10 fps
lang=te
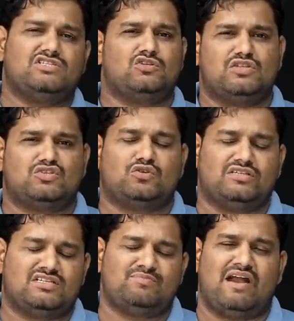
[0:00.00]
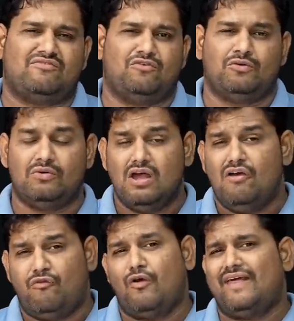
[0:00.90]
చేస్తూ తీసుకొచ్చే స్మార్ట్ ఫోను
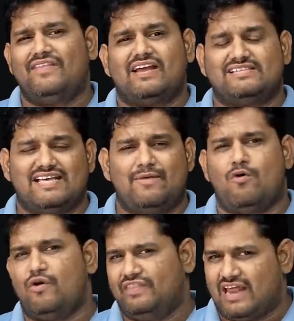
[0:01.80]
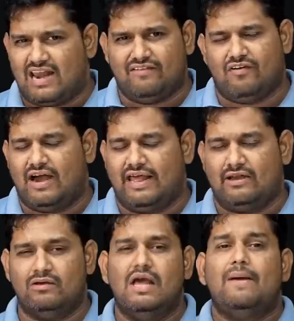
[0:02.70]
ఫోన్ అయితే ఖచ్చితంగా బాగుంది నేను ఆల్రెడీ వాడాను